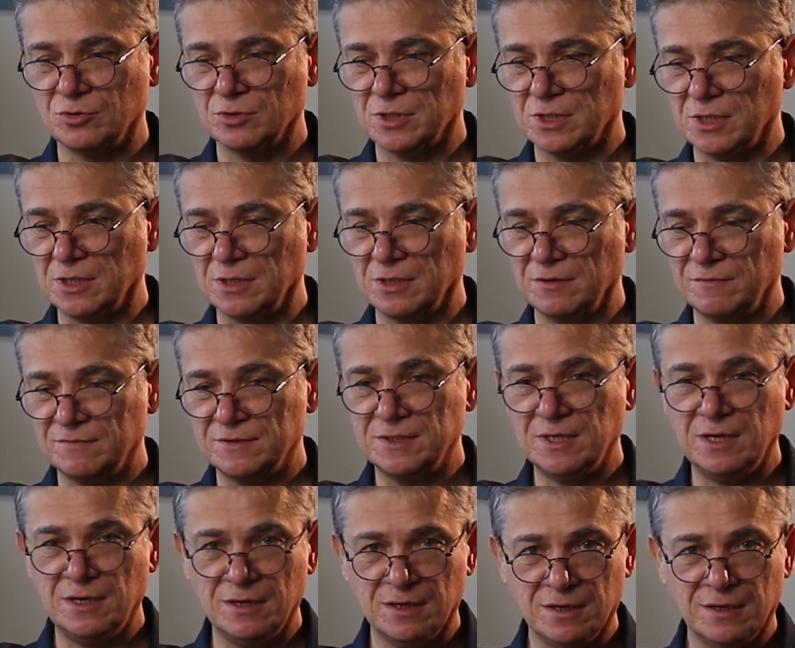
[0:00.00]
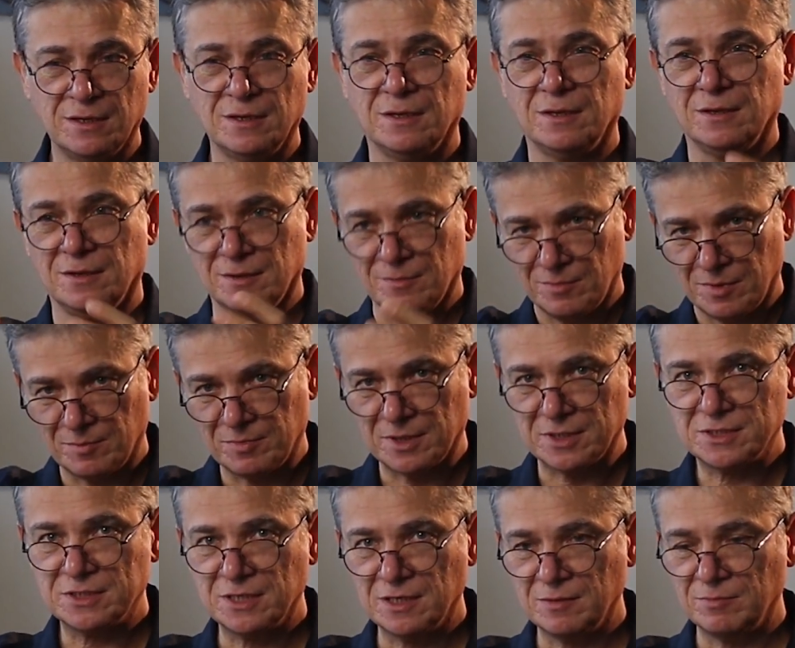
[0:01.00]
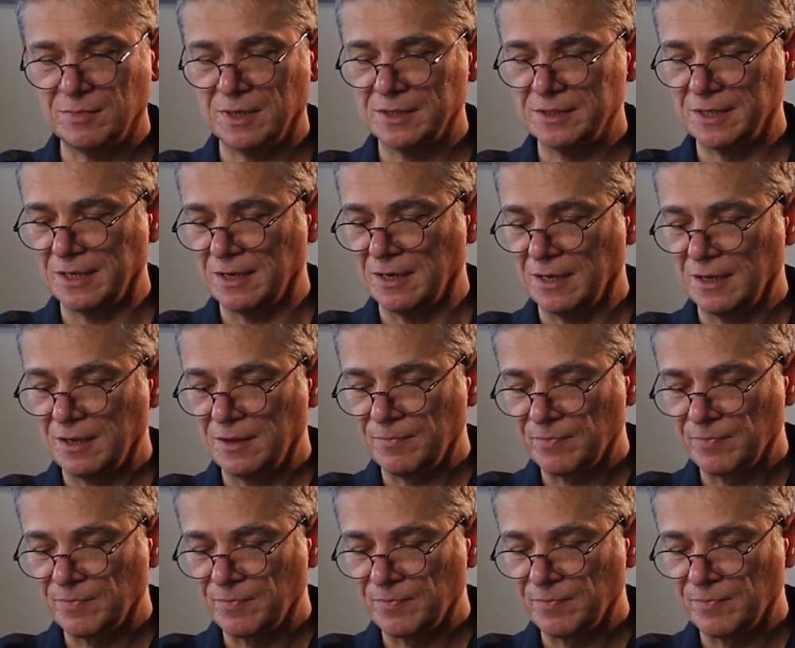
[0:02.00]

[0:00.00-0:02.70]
руки, и взяли, попросили модель.